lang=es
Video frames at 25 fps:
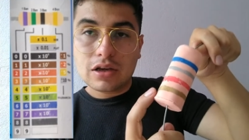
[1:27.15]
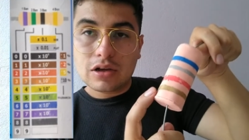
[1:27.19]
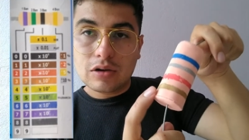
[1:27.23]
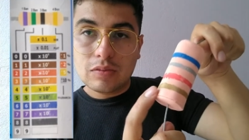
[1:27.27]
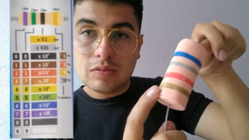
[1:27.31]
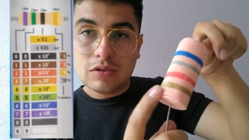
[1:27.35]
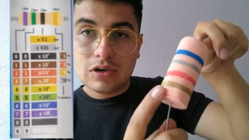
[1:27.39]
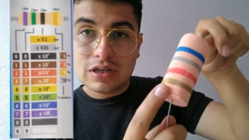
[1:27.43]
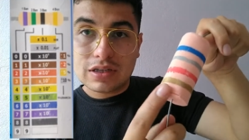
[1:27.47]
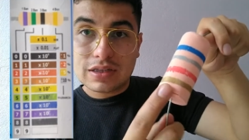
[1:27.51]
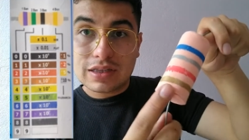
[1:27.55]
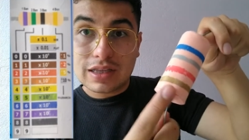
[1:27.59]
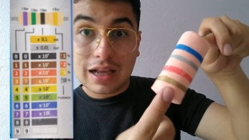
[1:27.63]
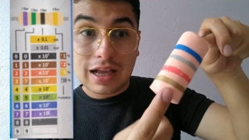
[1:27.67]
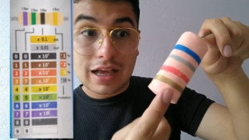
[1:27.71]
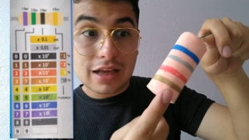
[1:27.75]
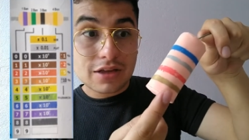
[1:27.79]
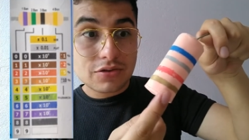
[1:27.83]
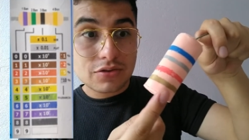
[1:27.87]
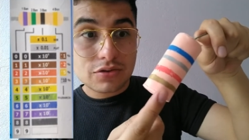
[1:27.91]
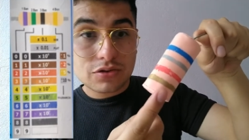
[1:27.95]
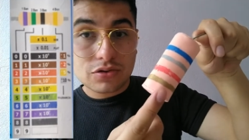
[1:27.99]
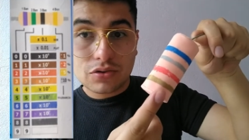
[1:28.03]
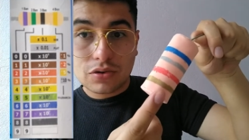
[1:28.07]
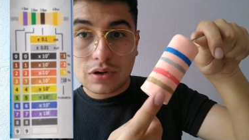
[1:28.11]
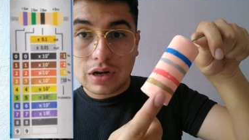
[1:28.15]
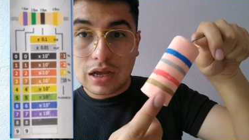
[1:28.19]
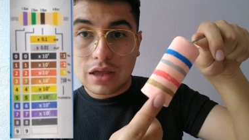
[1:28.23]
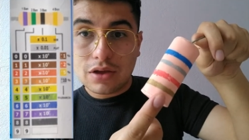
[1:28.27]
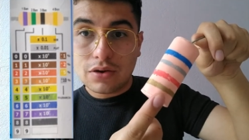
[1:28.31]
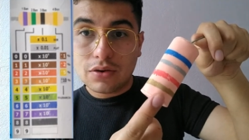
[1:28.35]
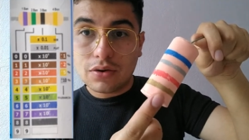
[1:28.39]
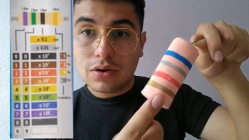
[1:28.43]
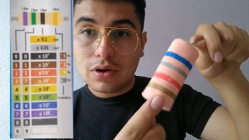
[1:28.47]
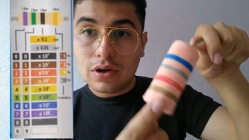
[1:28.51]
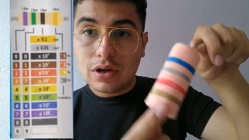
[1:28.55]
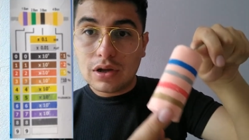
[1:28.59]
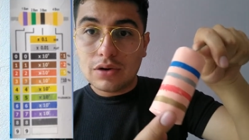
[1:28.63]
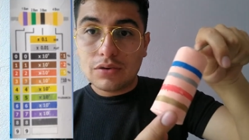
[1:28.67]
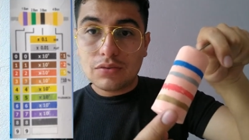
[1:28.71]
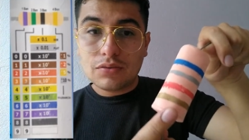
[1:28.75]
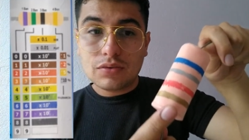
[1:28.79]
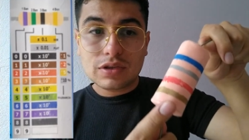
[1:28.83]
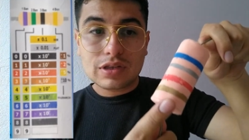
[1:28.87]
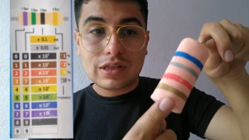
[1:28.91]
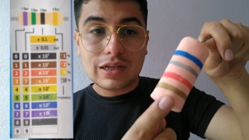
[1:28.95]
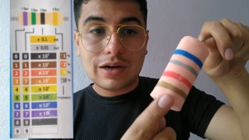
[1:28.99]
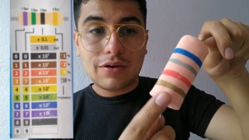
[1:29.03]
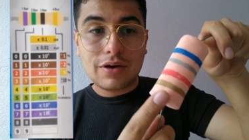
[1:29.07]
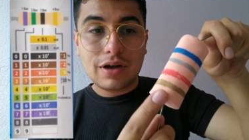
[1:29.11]
Como en este caso es dorado,
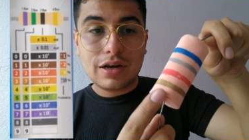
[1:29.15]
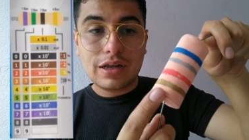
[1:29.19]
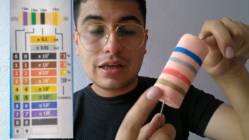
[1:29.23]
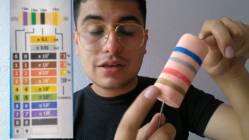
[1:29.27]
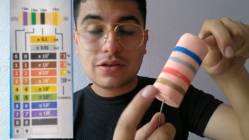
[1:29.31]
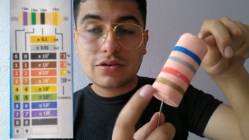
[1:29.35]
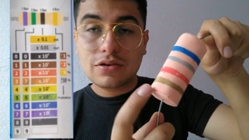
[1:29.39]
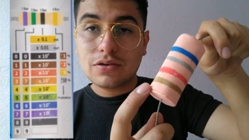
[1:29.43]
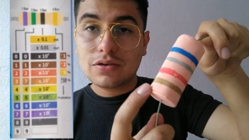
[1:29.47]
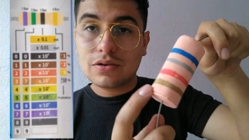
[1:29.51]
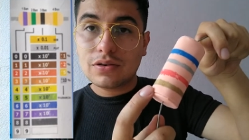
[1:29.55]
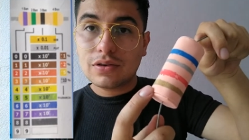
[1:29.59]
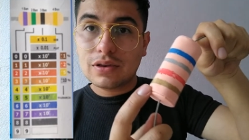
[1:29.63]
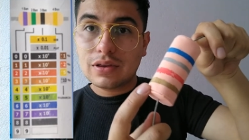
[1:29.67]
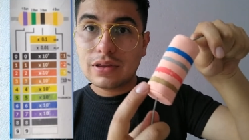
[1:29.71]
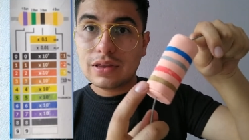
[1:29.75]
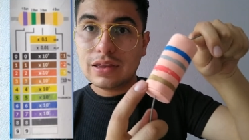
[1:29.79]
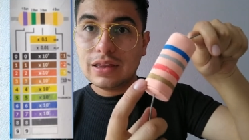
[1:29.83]
nuestra variación